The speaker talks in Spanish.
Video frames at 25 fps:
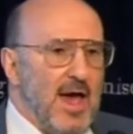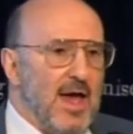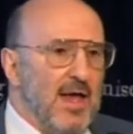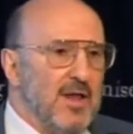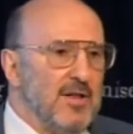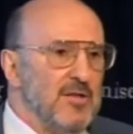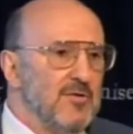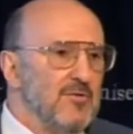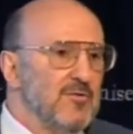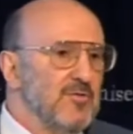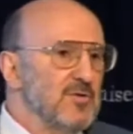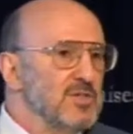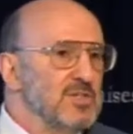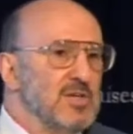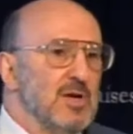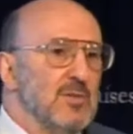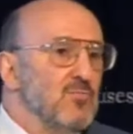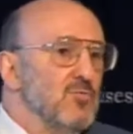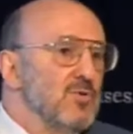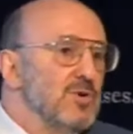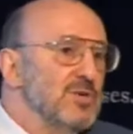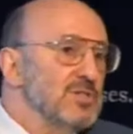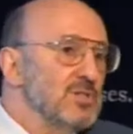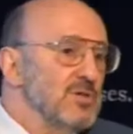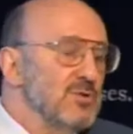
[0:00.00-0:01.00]
Y por una
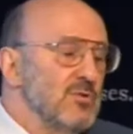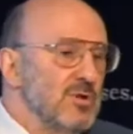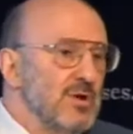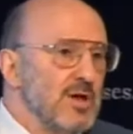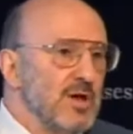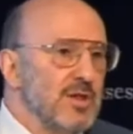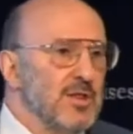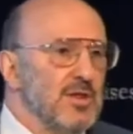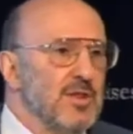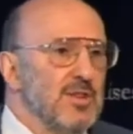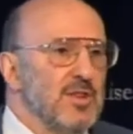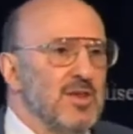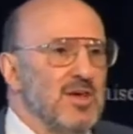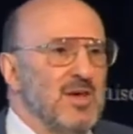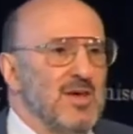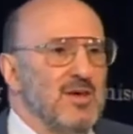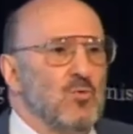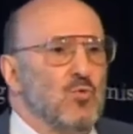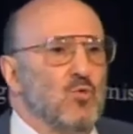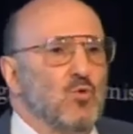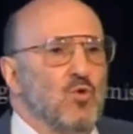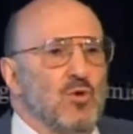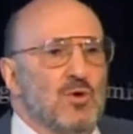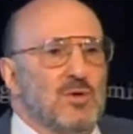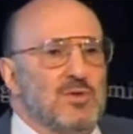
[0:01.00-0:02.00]
razón u otra,
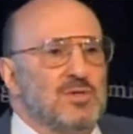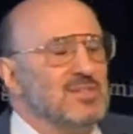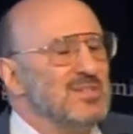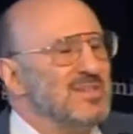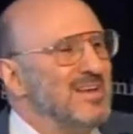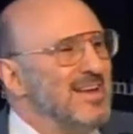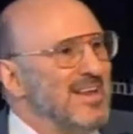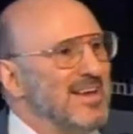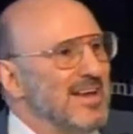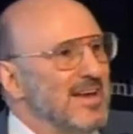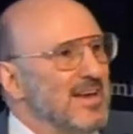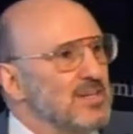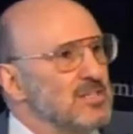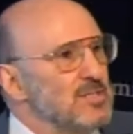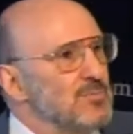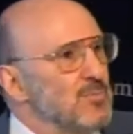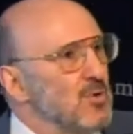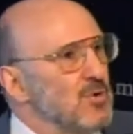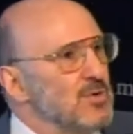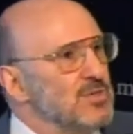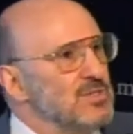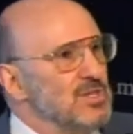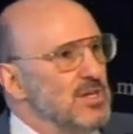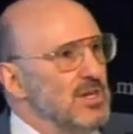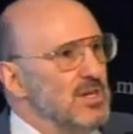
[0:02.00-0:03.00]
los holandeses son los
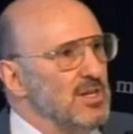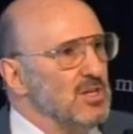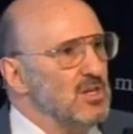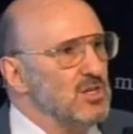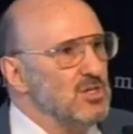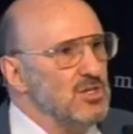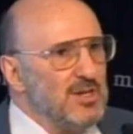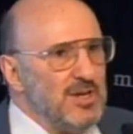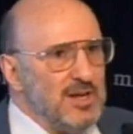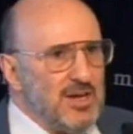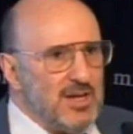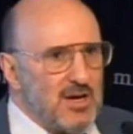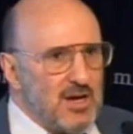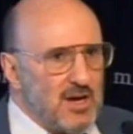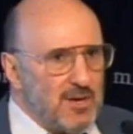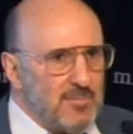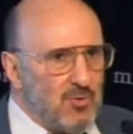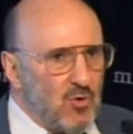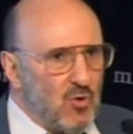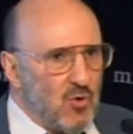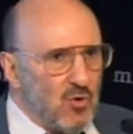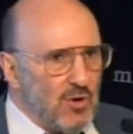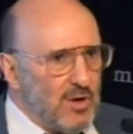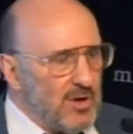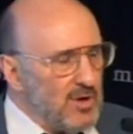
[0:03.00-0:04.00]
principales
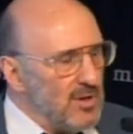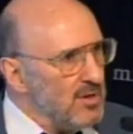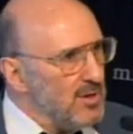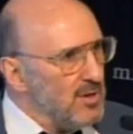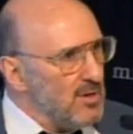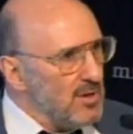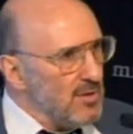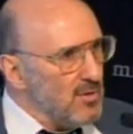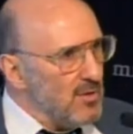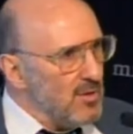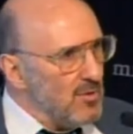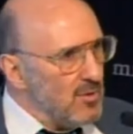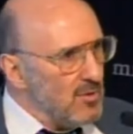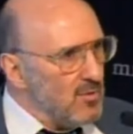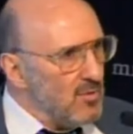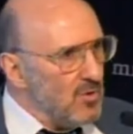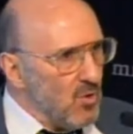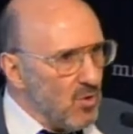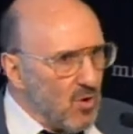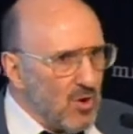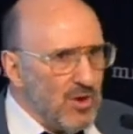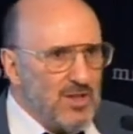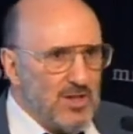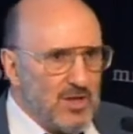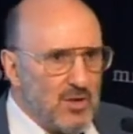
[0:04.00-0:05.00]
expertos del mundo en la
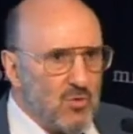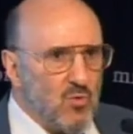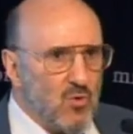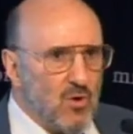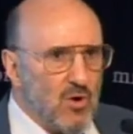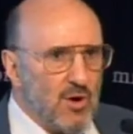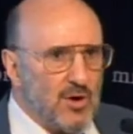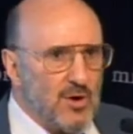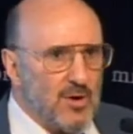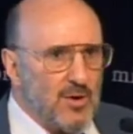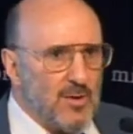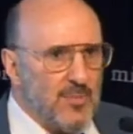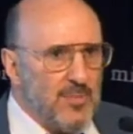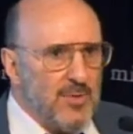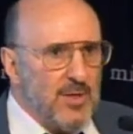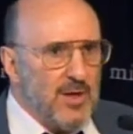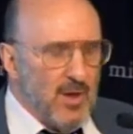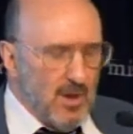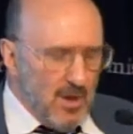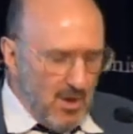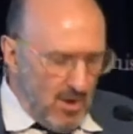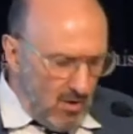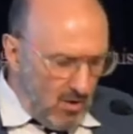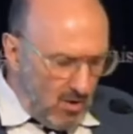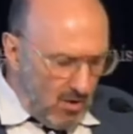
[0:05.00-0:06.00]
limpieza del aceite y el
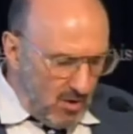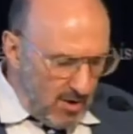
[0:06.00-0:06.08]
agua.